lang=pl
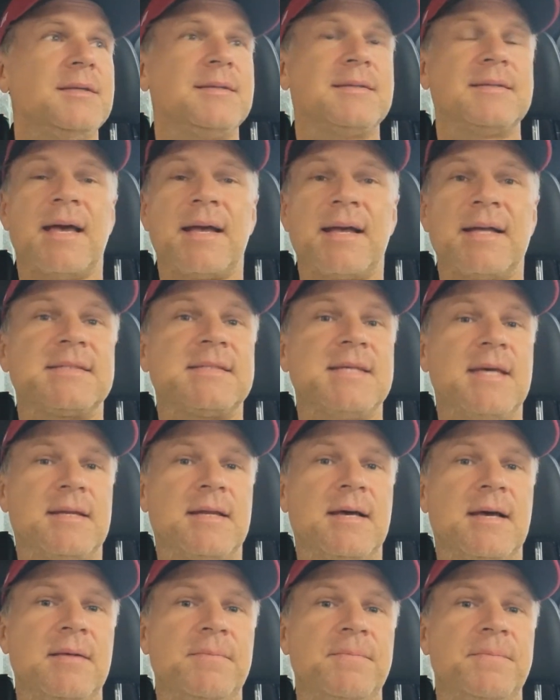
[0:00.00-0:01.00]
i taka
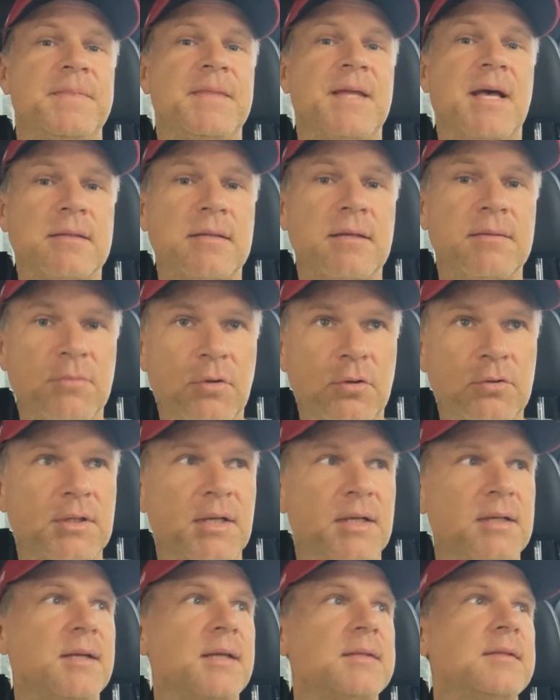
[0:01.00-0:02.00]
cena na ten
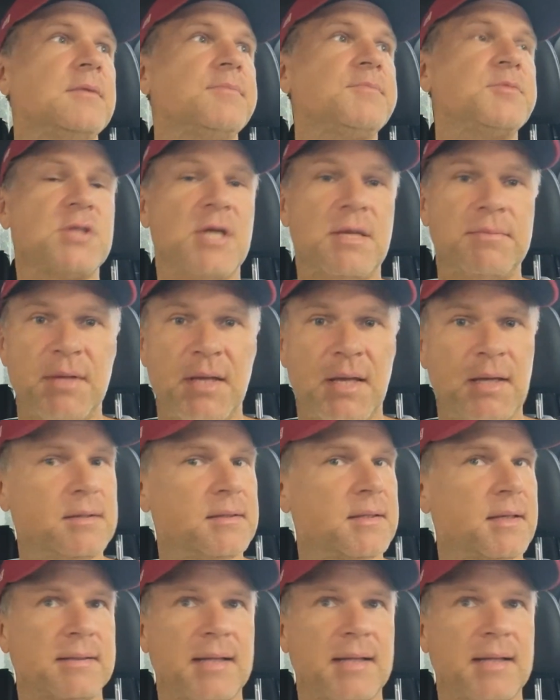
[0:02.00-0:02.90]
model, na ten przebieg i